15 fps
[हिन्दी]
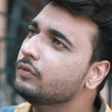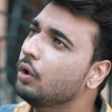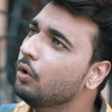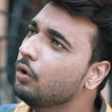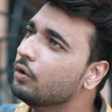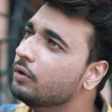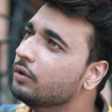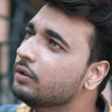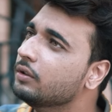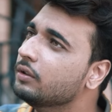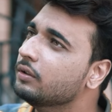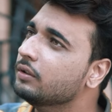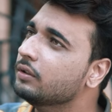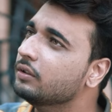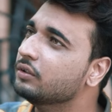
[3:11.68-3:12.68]
ओ
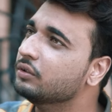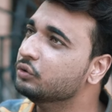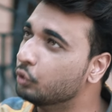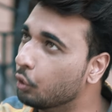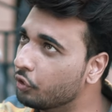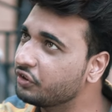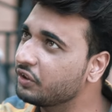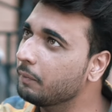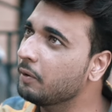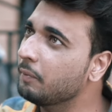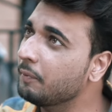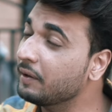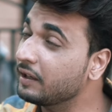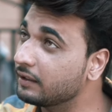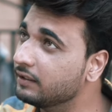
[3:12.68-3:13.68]
दोस्त की
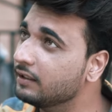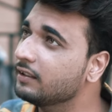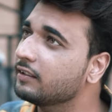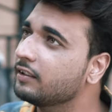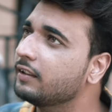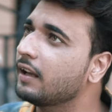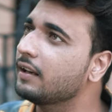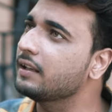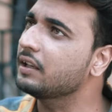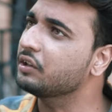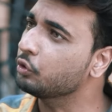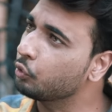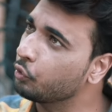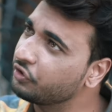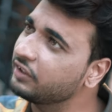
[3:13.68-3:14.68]
बीवी पे गंदी नजर डालेगा
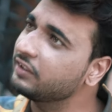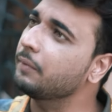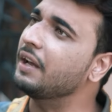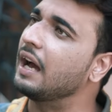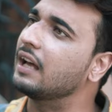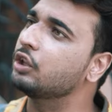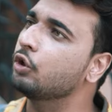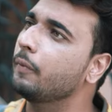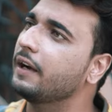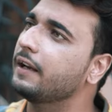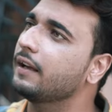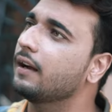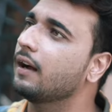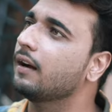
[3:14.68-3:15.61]
तो दोस्ती से भी हाथ धो बैठेगा